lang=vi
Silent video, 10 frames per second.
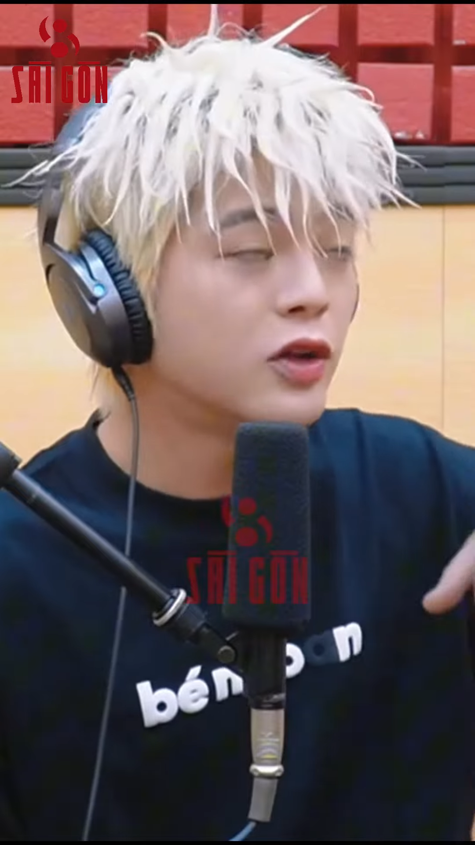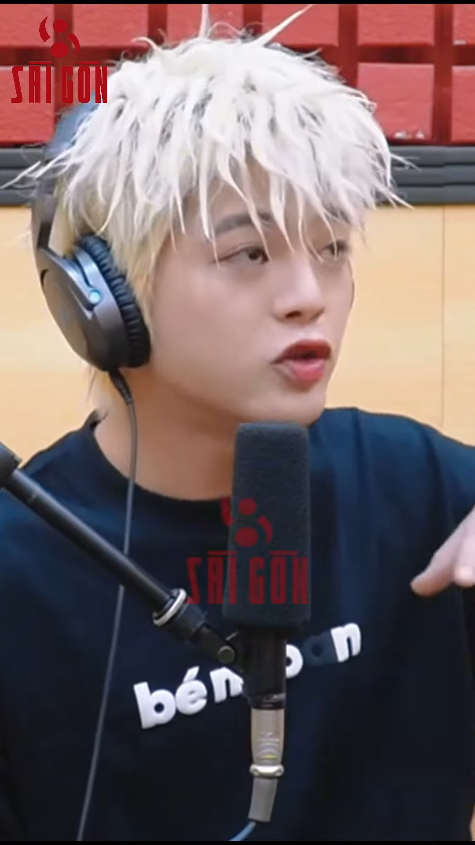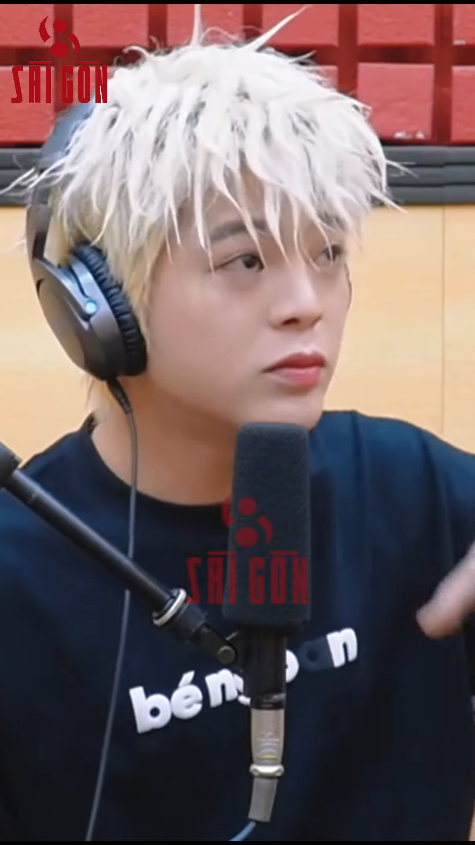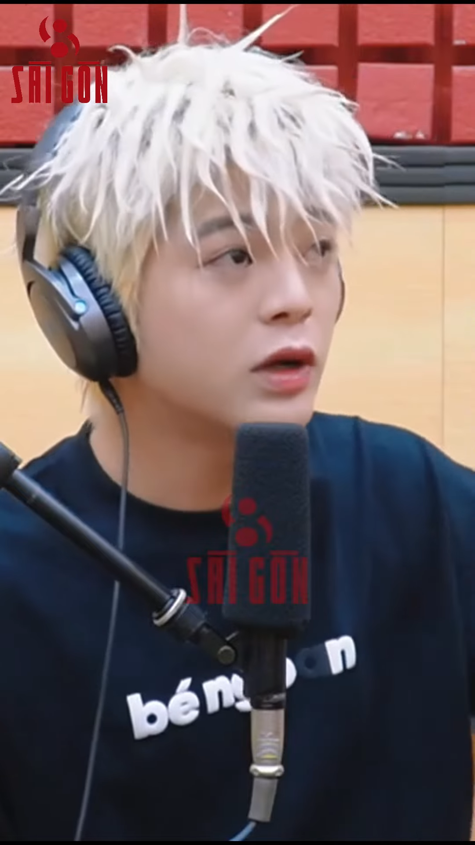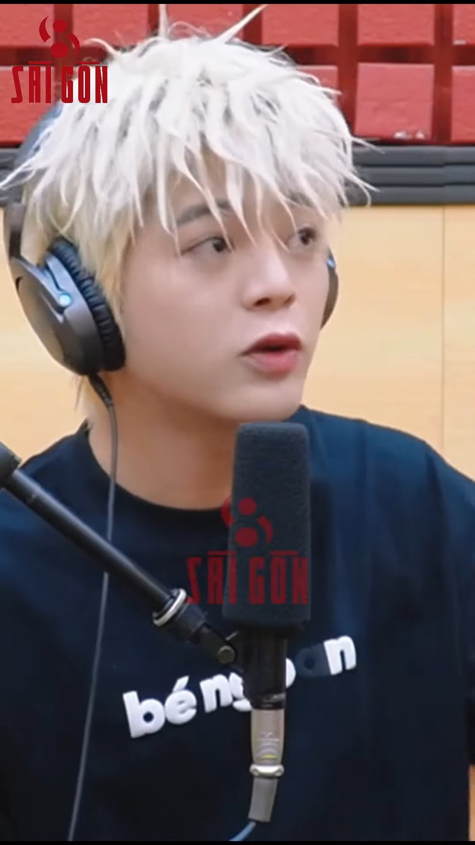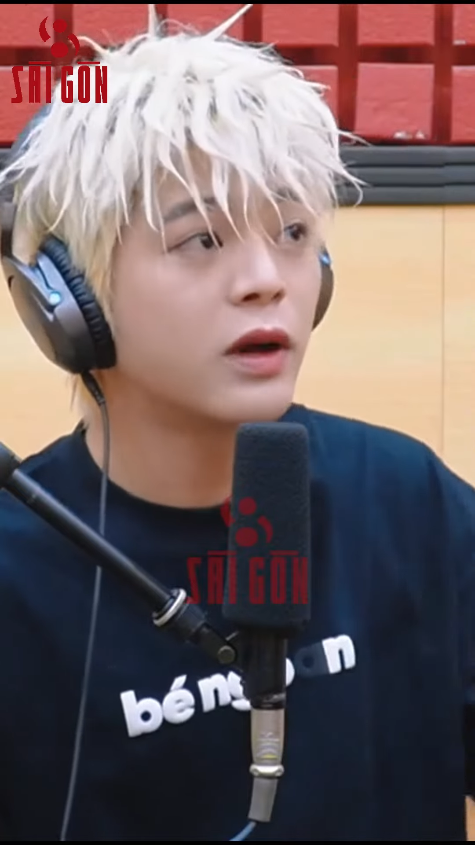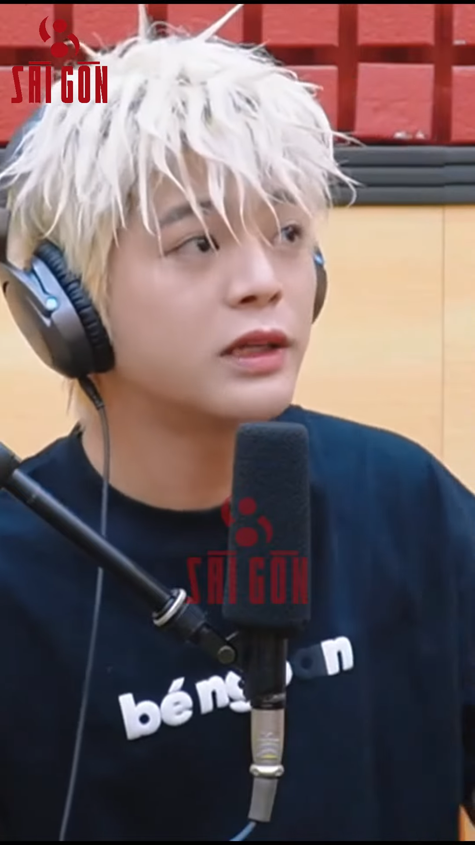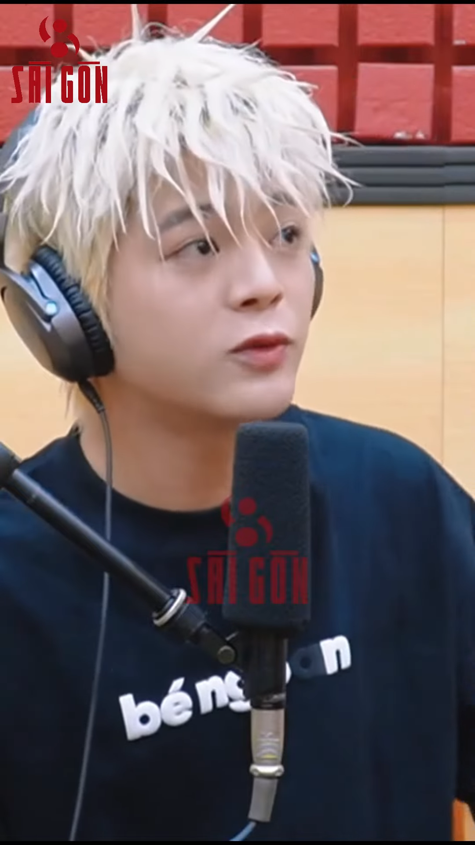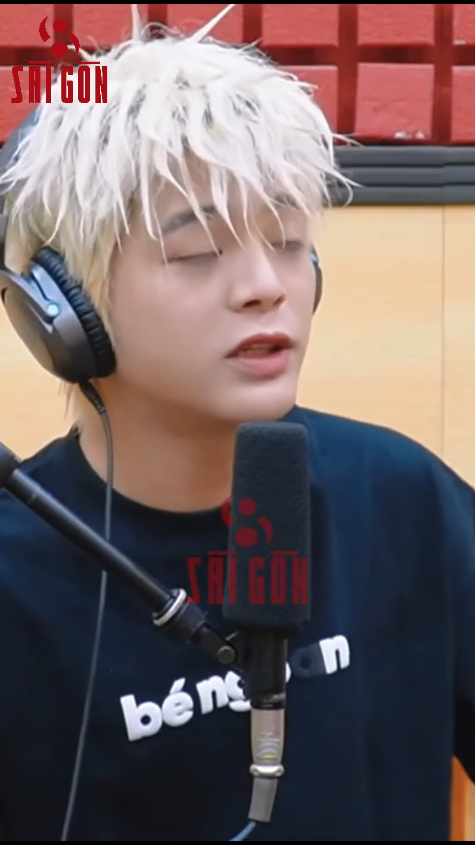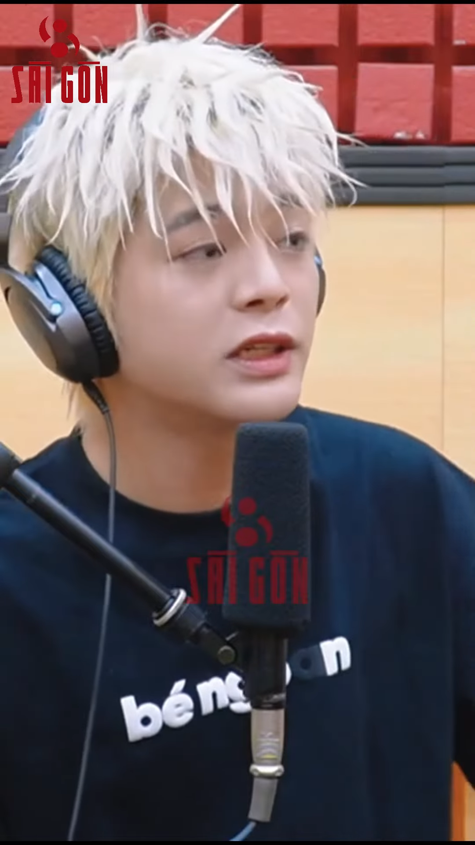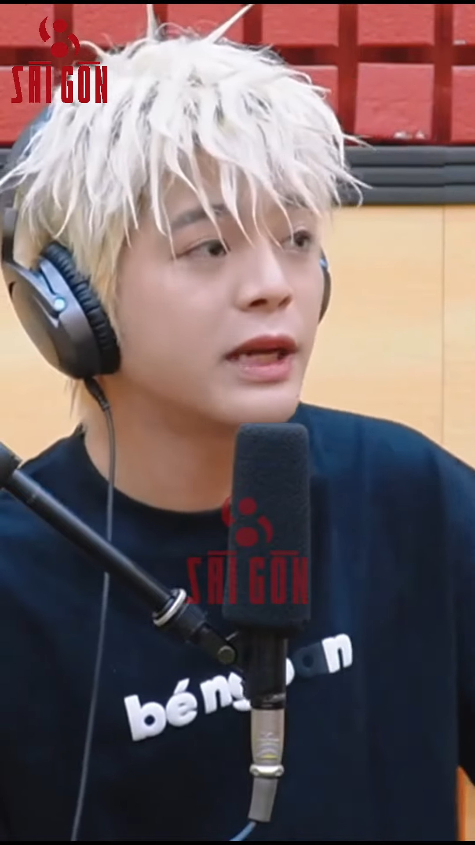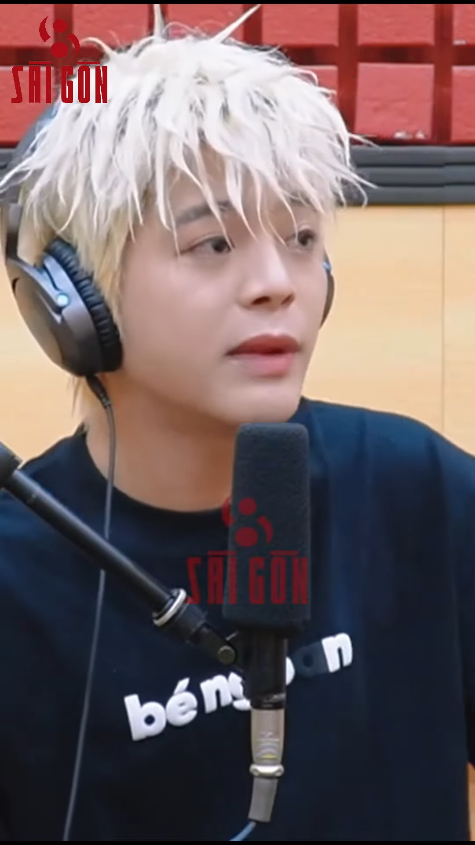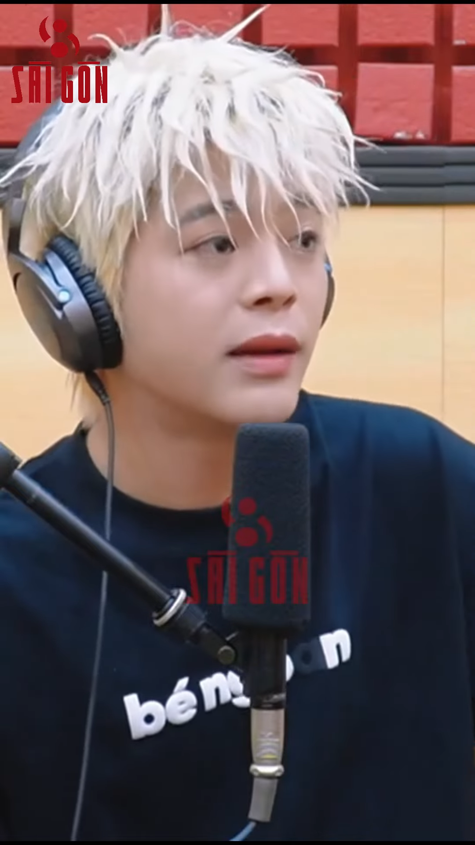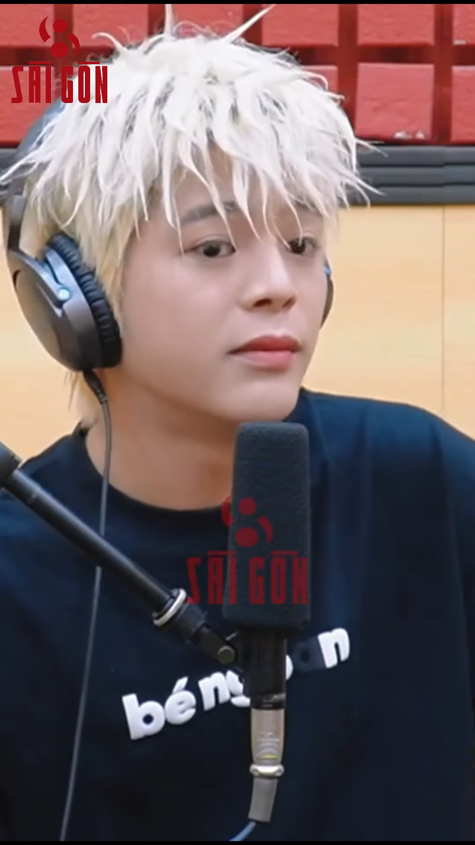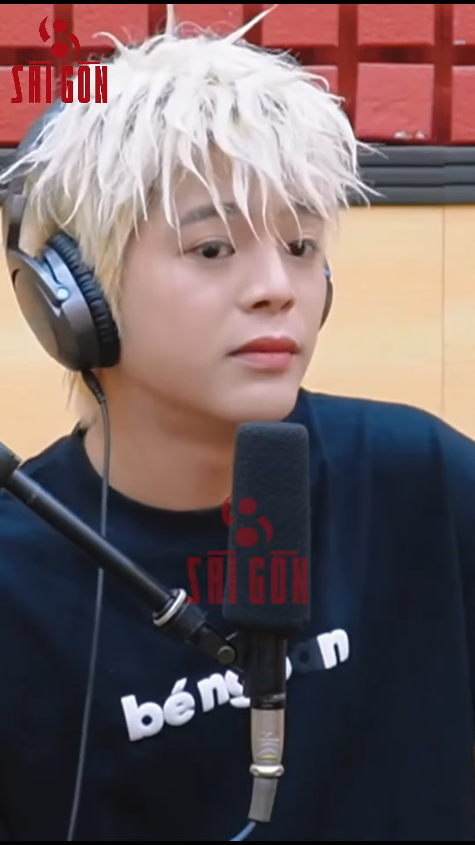suốt một cái quá quá trình em
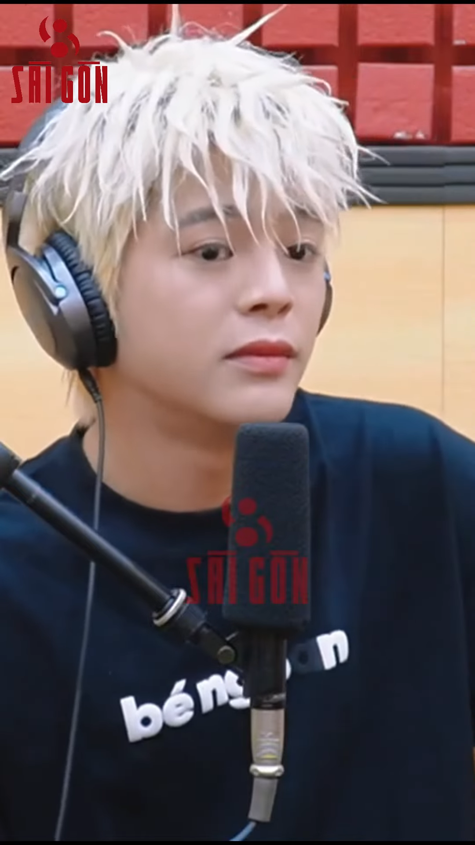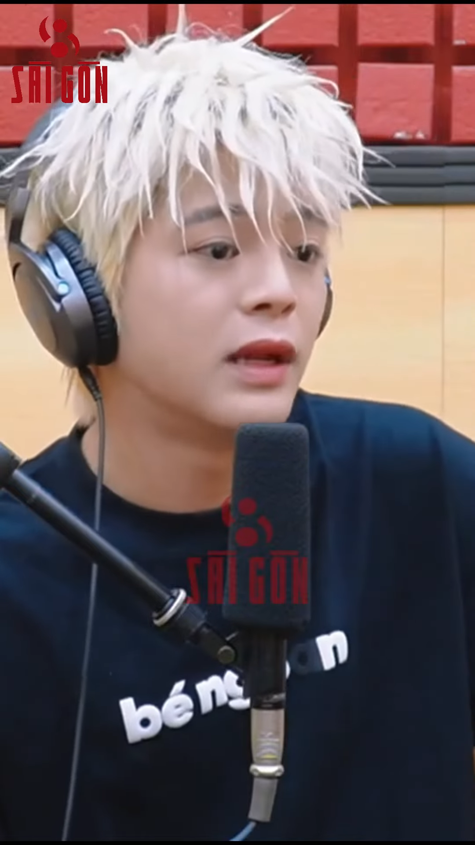làm